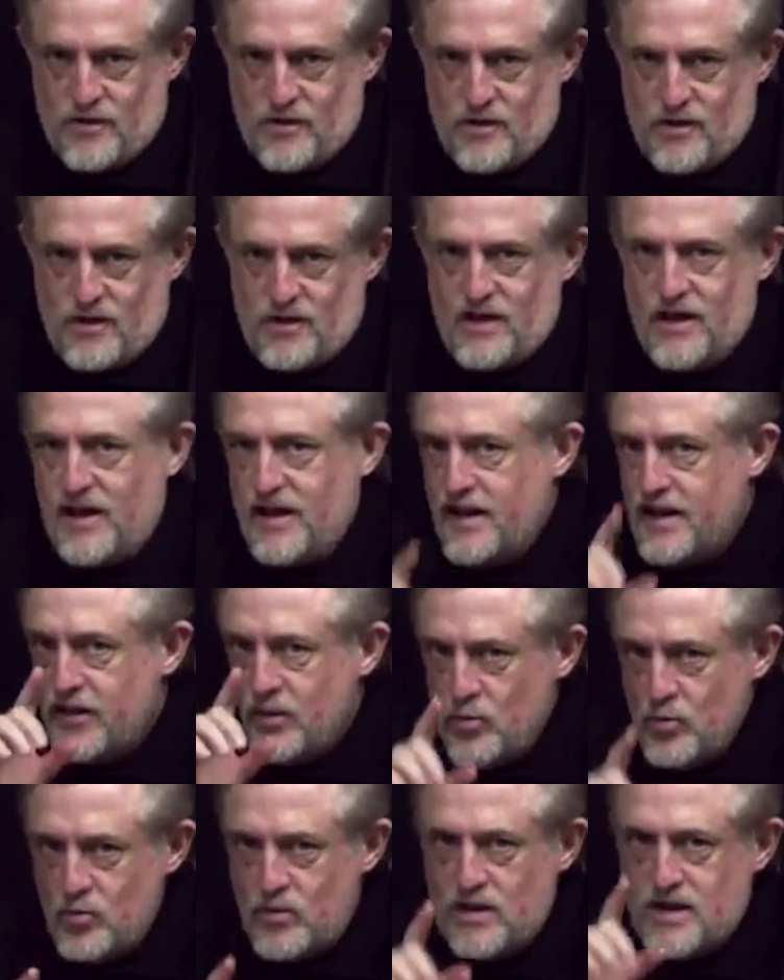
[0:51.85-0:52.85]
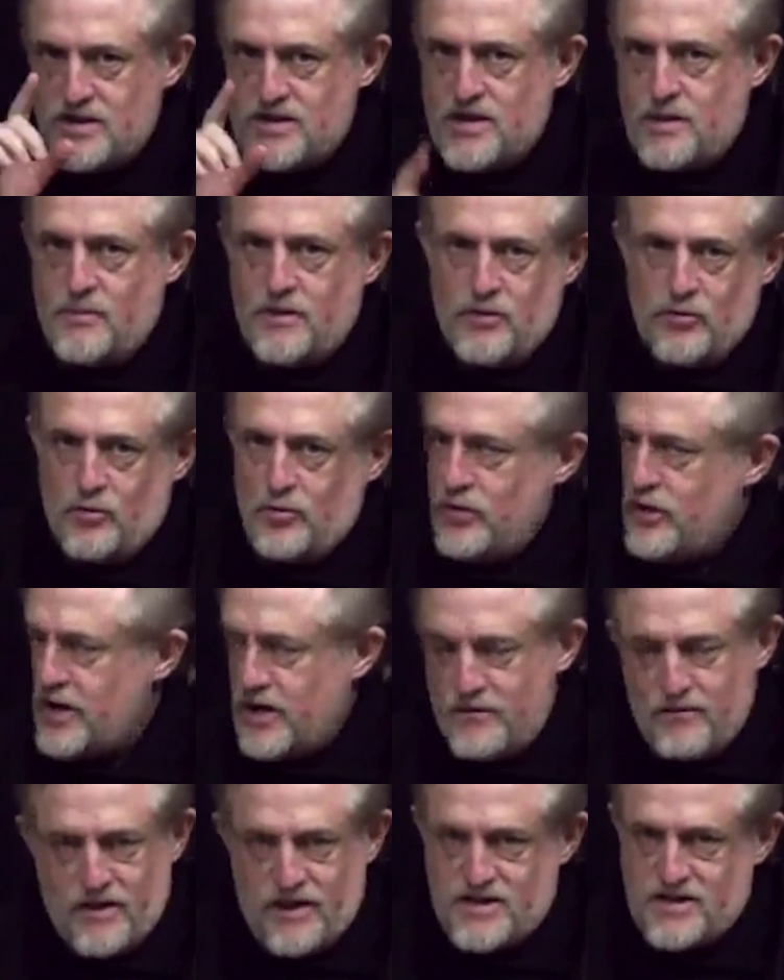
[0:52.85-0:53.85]
E ele nunca te abandonou e
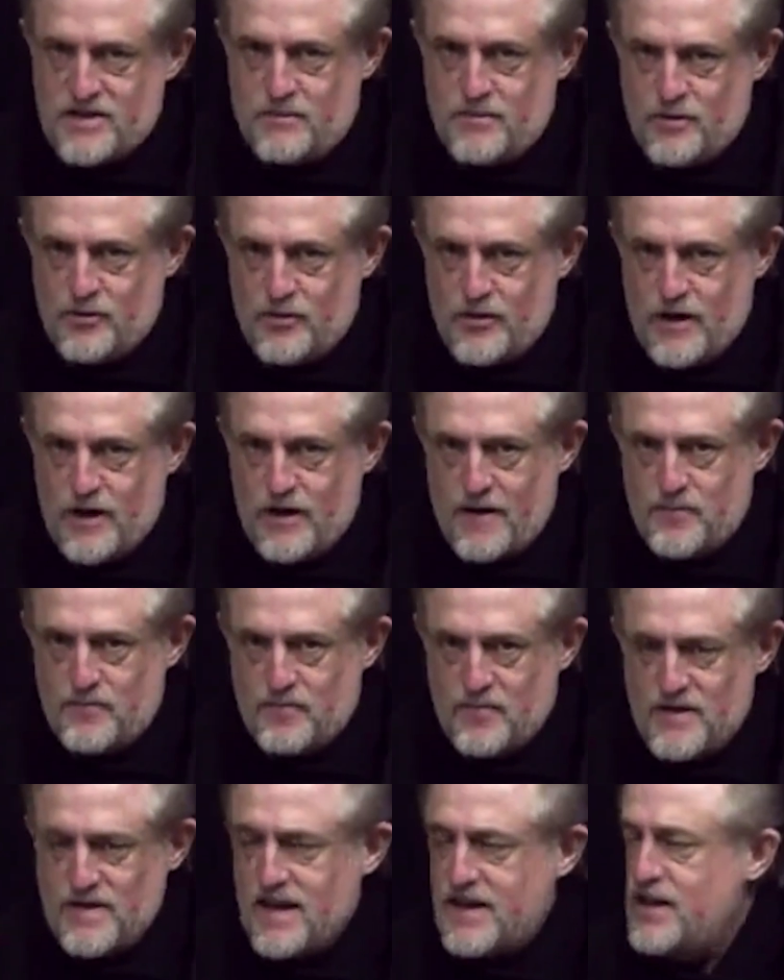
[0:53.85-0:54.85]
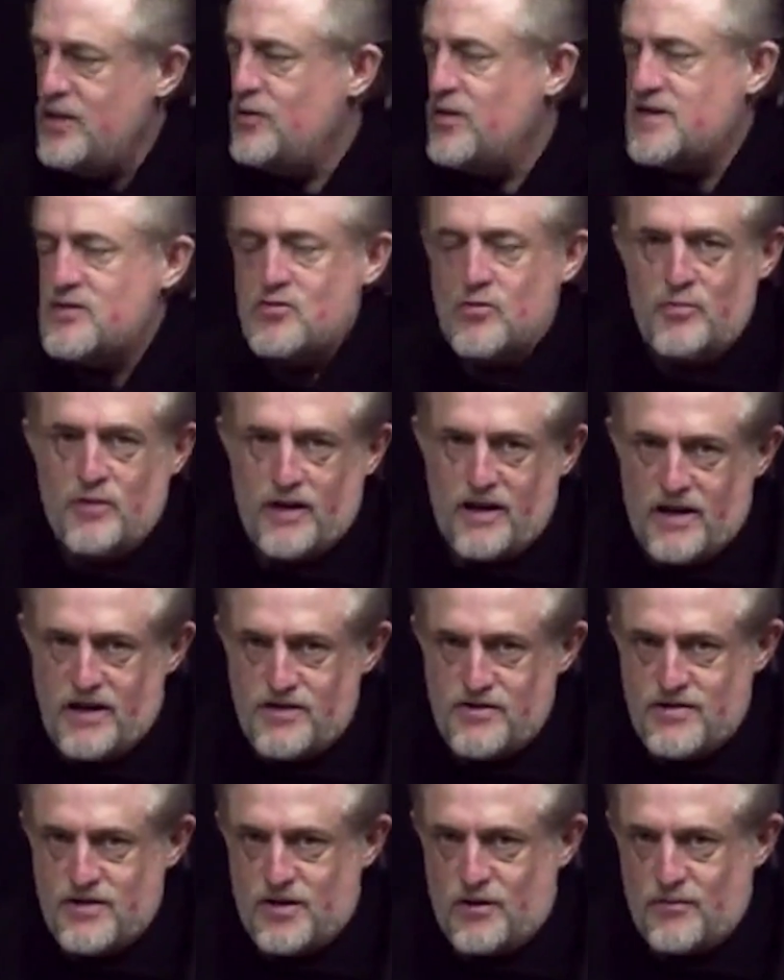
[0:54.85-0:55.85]
nem vai te abandonar. E aqui não é sobre
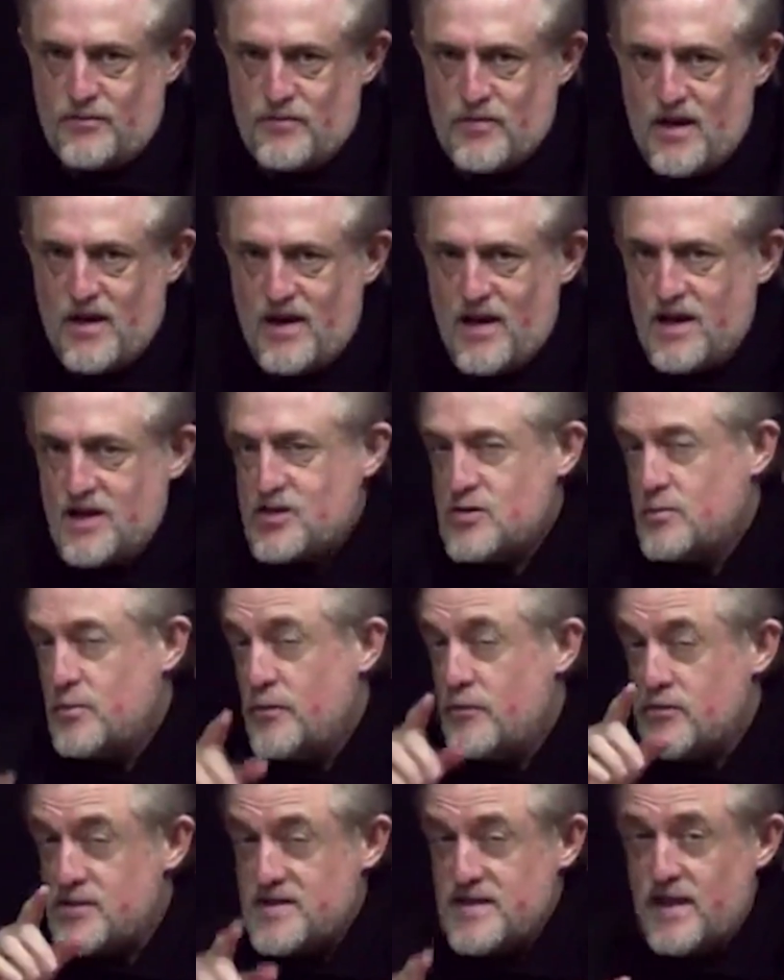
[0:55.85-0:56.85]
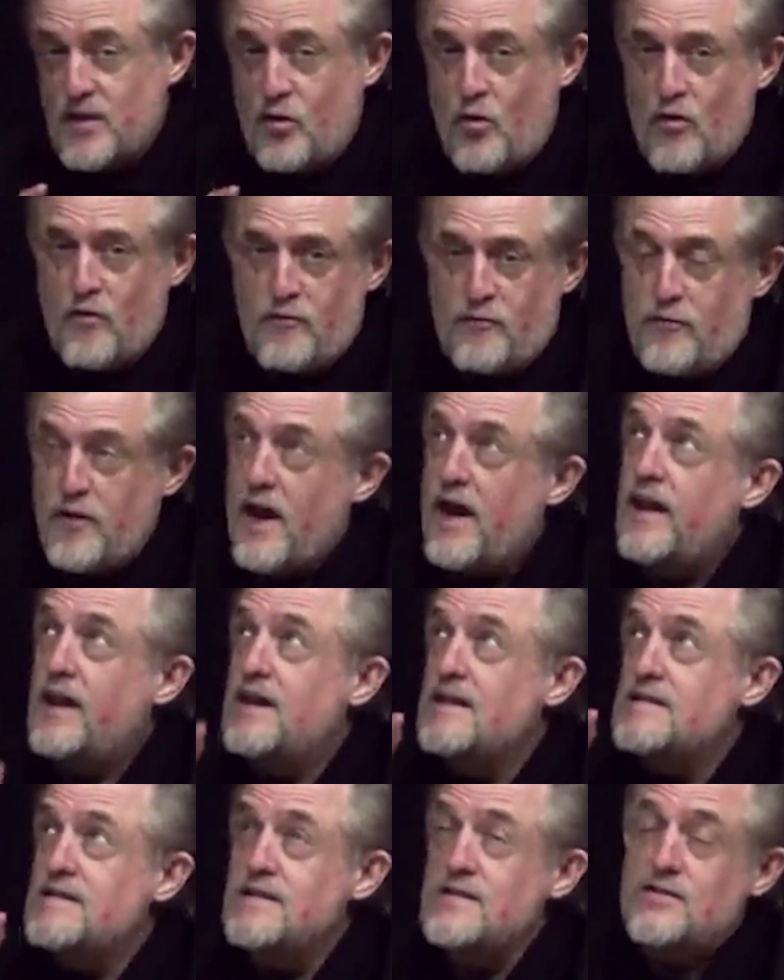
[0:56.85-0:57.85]
religião. É sobre você confiar em
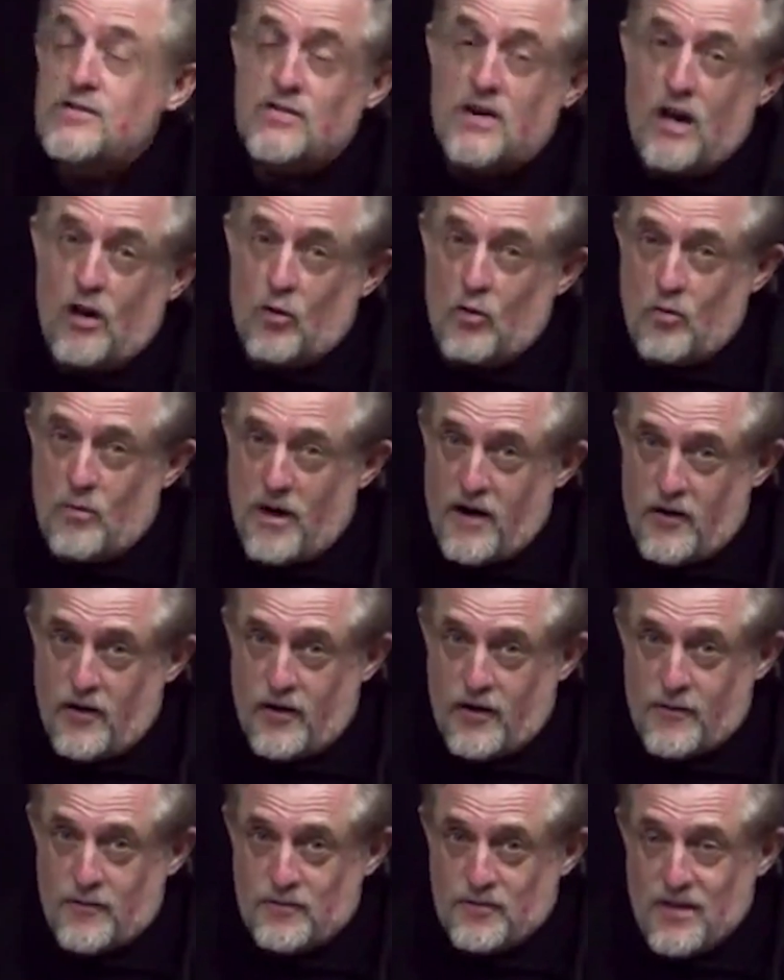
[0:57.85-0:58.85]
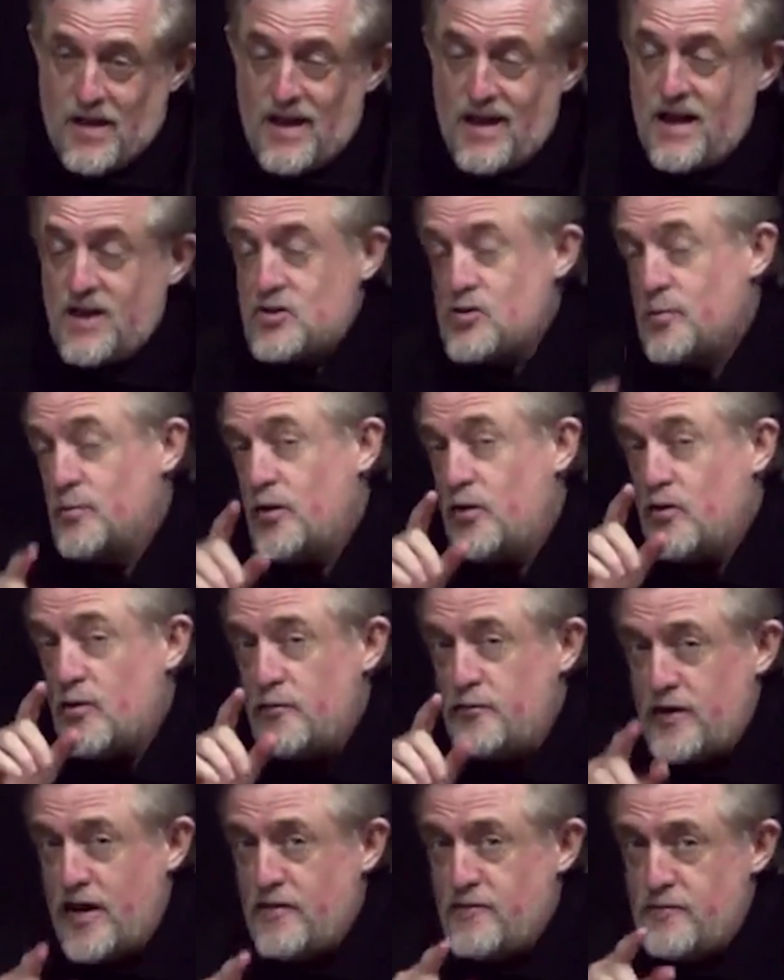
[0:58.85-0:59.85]
que existe algo maior. É sobre
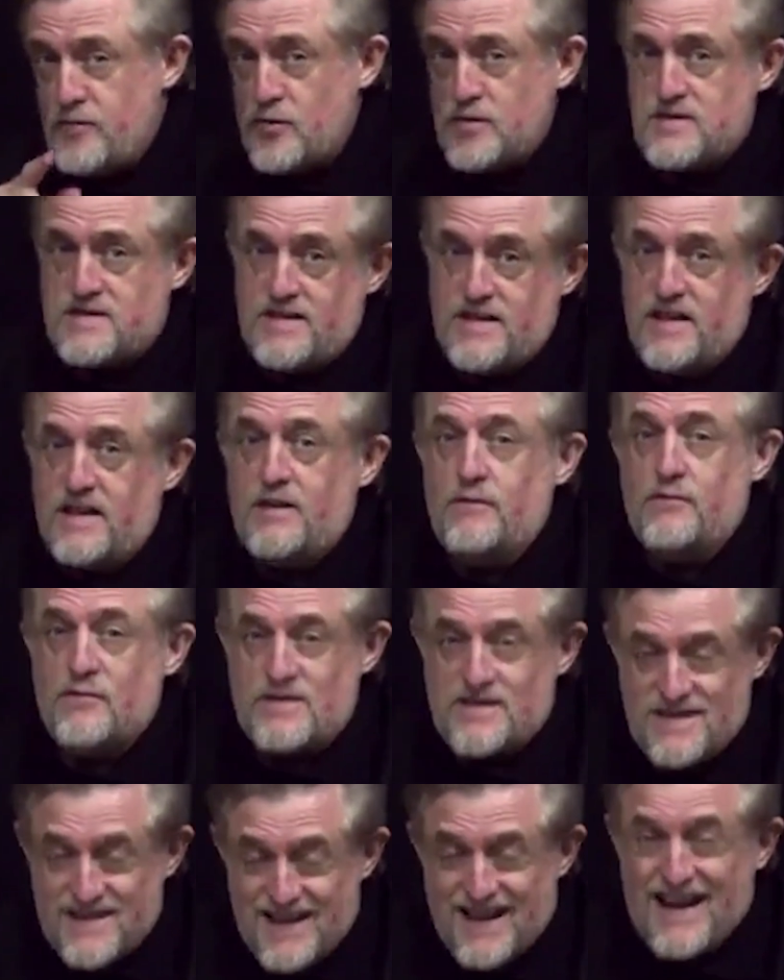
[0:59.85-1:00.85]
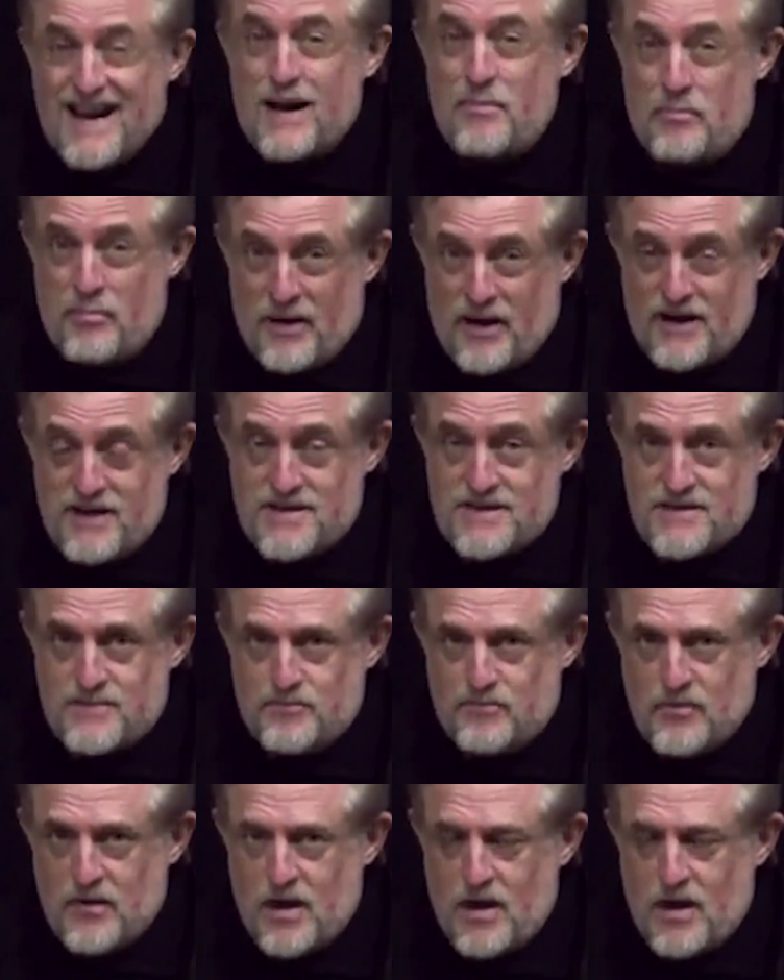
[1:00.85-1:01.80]
confiar em você, que você é capaz.